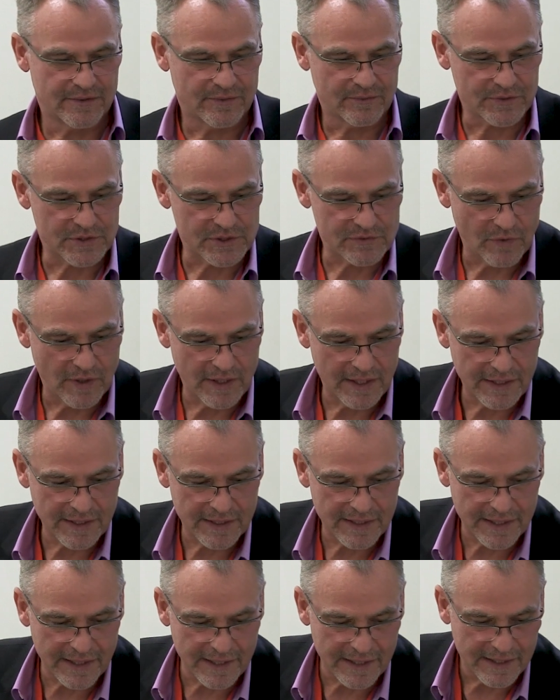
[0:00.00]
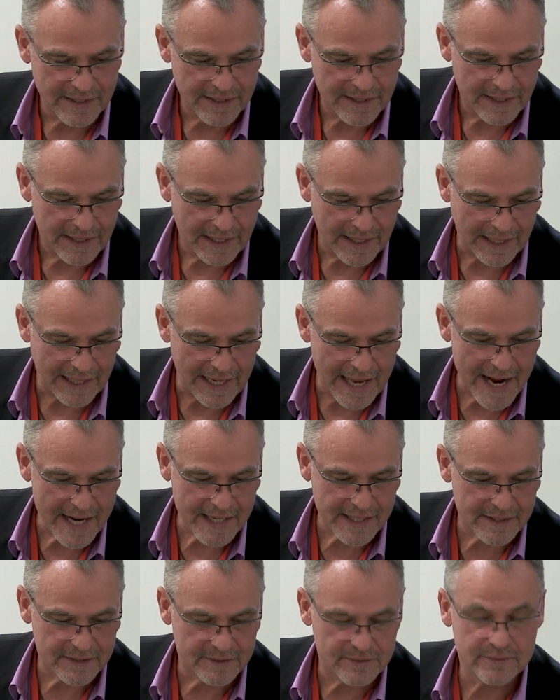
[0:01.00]
Und zwar, er
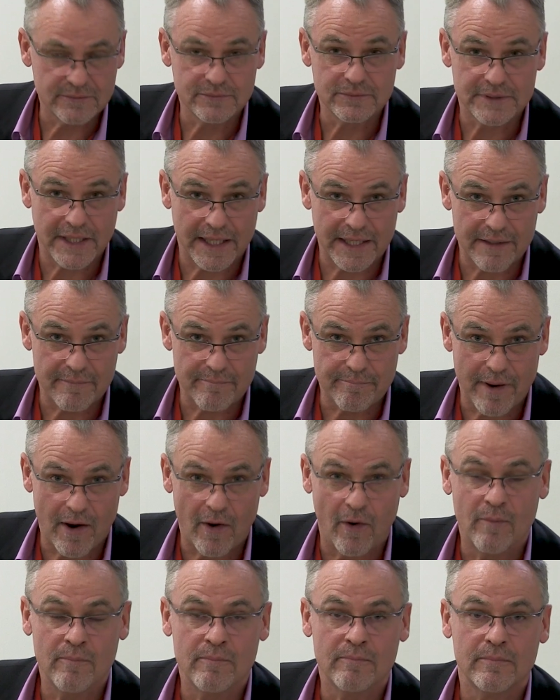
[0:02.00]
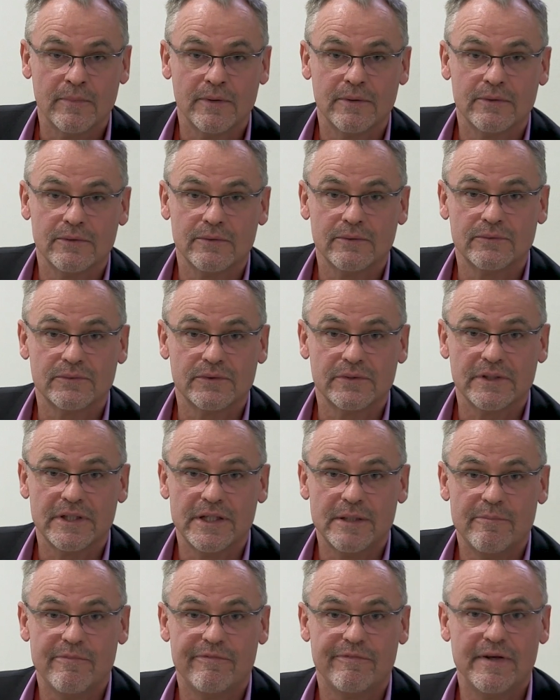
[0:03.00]
lag unter einem Baum und
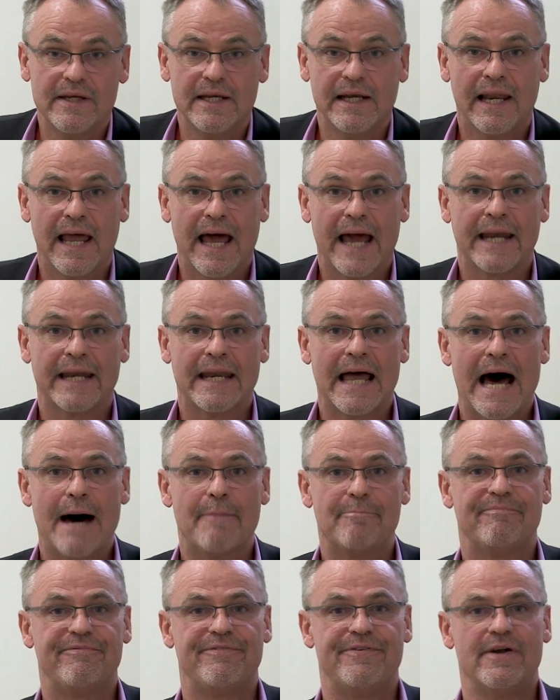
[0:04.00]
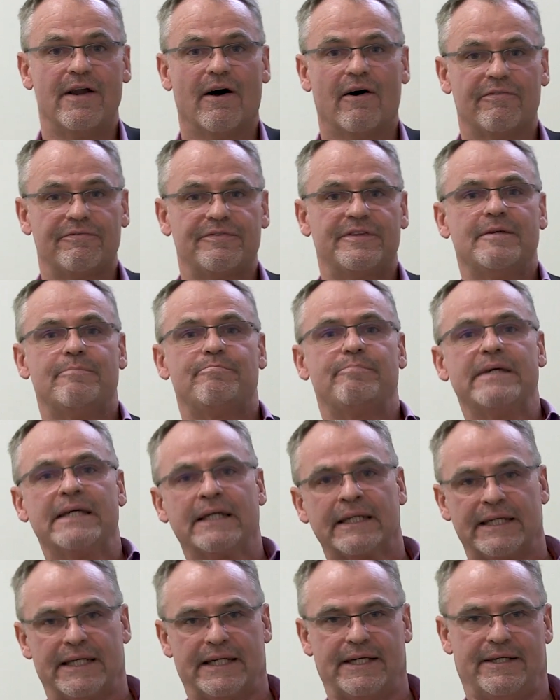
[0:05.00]
ihm fiel ein Apfel auf die
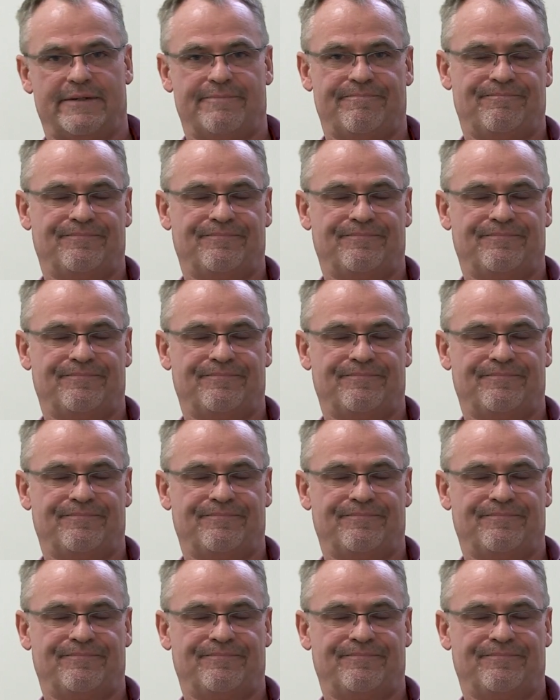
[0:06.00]
Birne.